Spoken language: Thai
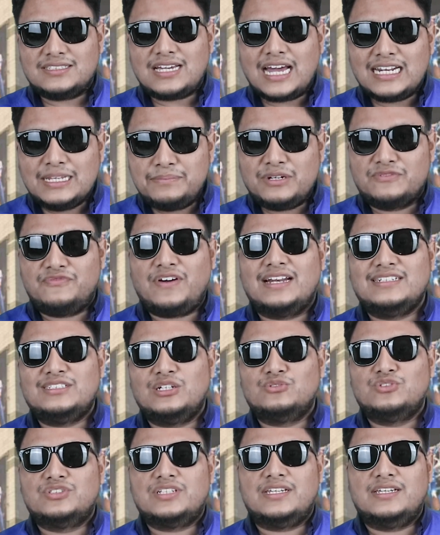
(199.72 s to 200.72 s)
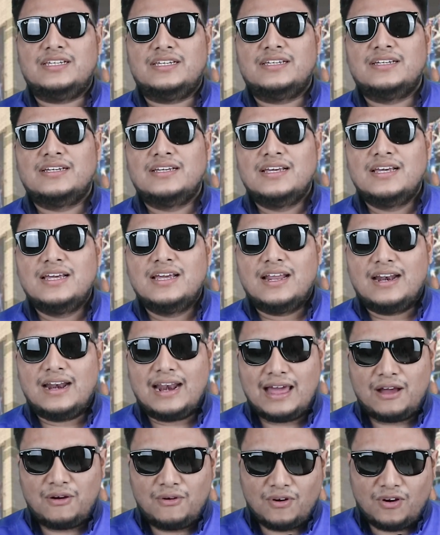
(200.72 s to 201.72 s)
ต่างชาติที่เป็นแฟนเชลซี
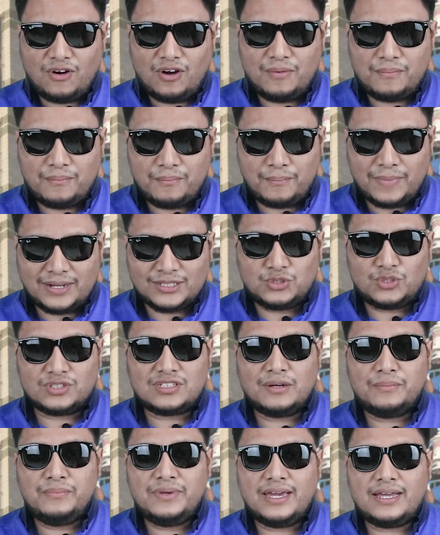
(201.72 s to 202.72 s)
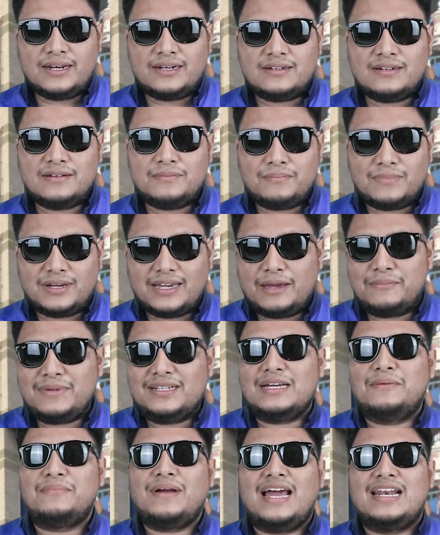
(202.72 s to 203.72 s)
แล้วก็มาจดทะเบียน แกมา
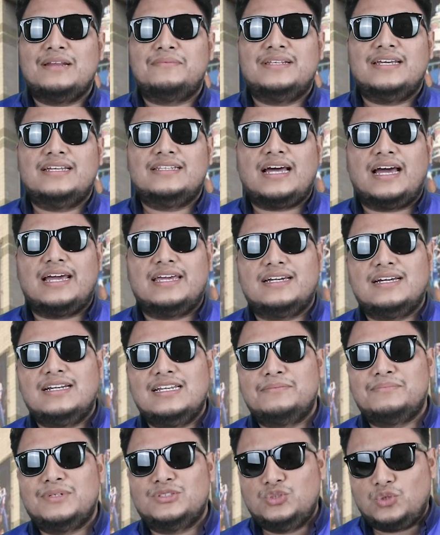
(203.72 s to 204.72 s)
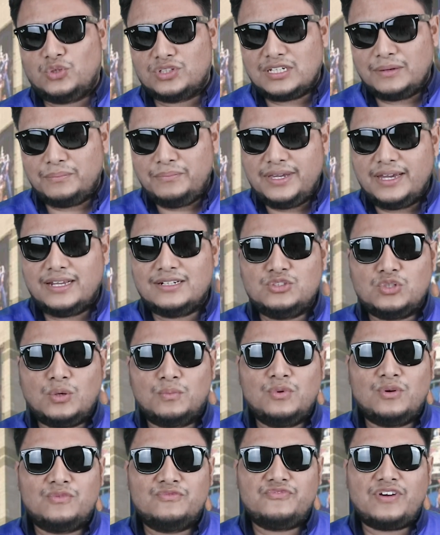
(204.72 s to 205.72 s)
ทำงานในประเทศไทย ก็เลยมาจดทะเบียน ช
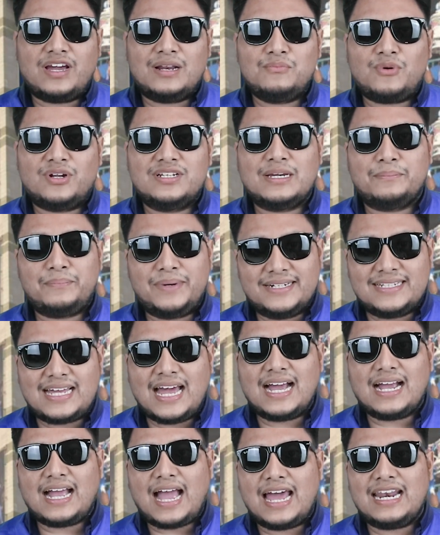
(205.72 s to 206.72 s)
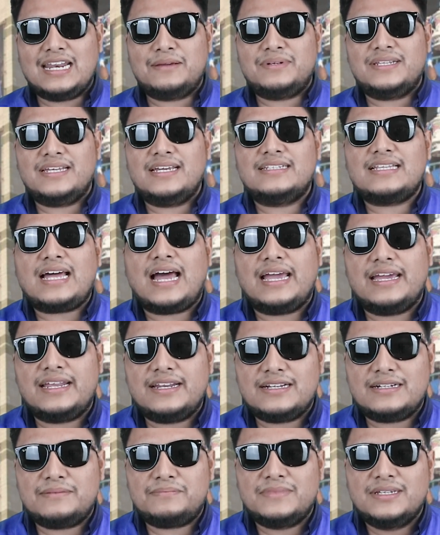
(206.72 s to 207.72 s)
มรมแฟนบอลอย่างเป็นทางการในประเทศไทย
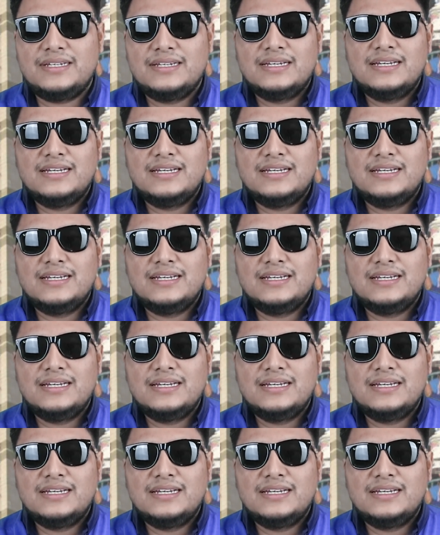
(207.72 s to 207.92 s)
นะครับ